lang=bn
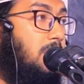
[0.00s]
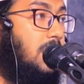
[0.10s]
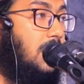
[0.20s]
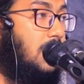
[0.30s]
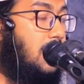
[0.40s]

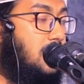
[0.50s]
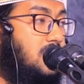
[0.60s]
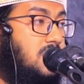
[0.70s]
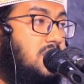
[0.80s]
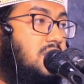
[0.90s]
মিনাস
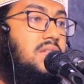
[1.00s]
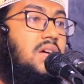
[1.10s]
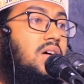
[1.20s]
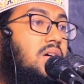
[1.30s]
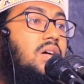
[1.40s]

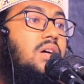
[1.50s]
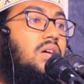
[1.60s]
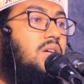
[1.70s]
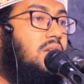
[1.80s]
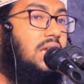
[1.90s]

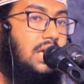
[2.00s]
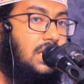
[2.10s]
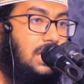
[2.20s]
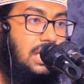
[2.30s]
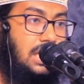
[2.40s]

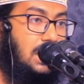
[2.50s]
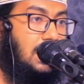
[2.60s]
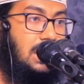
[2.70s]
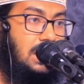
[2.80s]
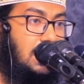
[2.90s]

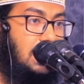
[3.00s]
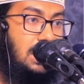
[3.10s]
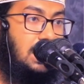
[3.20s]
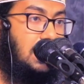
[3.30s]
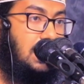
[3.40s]

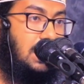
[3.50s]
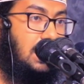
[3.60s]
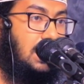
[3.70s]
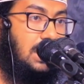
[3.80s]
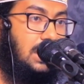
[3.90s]

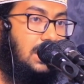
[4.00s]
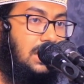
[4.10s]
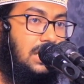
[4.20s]
সলিহিন